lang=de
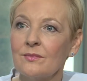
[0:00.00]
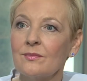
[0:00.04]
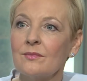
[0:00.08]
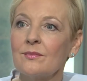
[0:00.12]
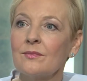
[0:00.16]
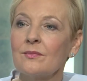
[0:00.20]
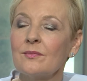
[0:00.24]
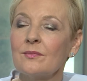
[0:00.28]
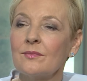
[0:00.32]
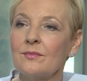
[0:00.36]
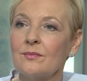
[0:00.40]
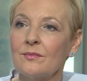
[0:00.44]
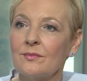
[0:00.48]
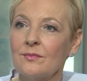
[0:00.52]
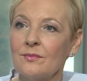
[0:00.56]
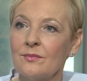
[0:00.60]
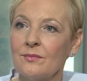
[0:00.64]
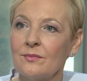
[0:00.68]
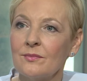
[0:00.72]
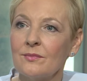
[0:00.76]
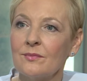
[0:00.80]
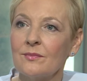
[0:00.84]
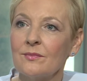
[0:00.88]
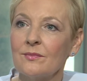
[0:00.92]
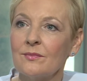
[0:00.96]
kann
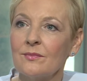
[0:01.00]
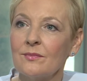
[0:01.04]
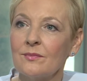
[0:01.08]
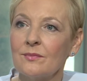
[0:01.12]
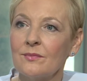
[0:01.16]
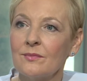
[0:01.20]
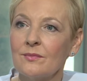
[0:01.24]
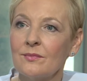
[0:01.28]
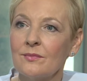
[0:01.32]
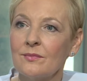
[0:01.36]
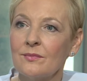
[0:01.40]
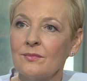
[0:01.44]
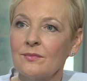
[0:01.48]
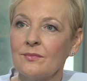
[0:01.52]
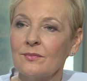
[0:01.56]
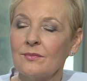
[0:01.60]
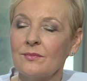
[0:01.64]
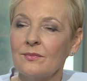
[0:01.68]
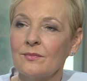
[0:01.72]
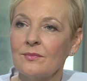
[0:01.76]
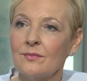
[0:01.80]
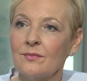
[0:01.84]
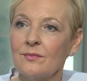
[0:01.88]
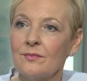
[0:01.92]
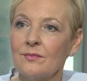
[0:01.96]
nachvollziehen kann, wenn irgendwann
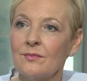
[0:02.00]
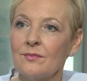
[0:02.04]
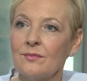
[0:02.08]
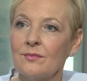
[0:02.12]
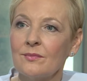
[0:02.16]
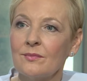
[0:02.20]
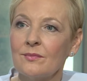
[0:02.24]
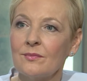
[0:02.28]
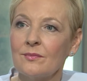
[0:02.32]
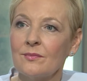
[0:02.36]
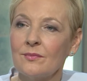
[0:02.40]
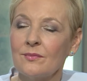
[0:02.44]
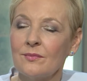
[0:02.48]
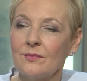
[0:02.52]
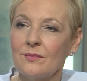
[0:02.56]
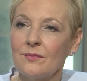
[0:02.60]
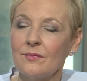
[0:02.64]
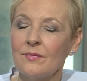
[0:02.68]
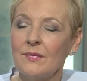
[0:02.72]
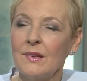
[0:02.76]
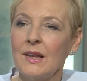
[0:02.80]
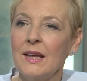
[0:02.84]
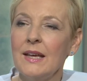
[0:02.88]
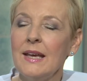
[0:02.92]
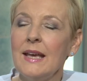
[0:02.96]
mal etwas wäre.
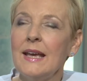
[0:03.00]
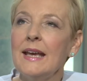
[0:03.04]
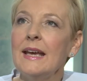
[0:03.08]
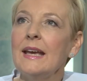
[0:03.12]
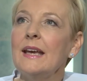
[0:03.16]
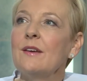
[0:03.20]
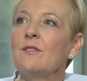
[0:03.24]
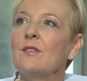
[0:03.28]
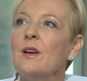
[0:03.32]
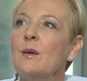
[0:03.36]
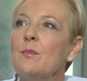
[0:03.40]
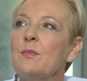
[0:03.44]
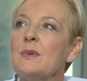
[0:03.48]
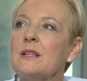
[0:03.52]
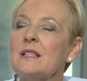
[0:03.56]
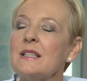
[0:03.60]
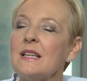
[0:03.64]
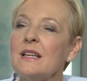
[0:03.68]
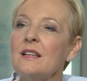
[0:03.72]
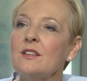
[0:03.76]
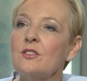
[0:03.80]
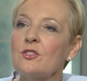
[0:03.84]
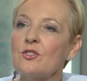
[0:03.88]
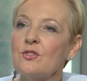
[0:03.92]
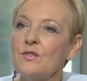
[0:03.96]
Mhm. Wenn man es
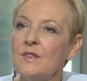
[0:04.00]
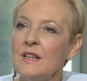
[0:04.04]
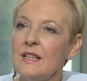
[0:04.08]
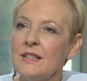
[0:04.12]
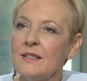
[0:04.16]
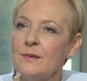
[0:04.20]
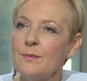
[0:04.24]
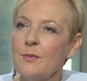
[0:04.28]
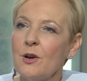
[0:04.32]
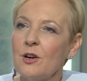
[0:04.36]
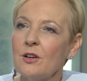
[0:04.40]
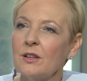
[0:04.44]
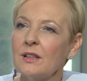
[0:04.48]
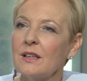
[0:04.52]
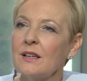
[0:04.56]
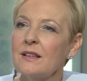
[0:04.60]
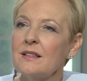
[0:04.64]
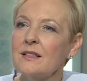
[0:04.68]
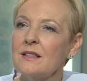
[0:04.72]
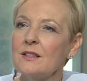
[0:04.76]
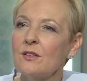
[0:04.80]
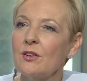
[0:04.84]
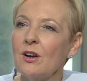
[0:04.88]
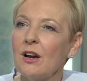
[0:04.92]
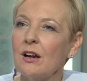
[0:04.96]
in der Schweiz macht,
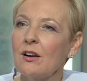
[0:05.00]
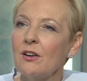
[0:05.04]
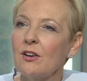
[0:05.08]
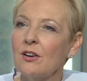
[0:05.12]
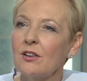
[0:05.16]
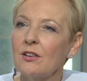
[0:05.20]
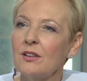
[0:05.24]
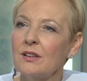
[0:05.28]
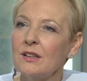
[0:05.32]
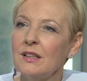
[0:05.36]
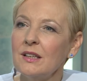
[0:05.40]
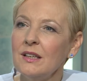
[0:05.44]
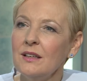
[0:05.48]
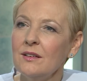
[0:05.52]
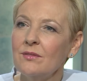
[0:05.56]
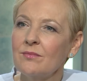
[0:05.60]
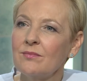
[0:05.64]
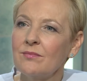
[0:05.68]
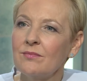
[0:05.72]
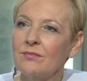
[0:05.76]
gibt es da eine Garantie? Werkgarantie.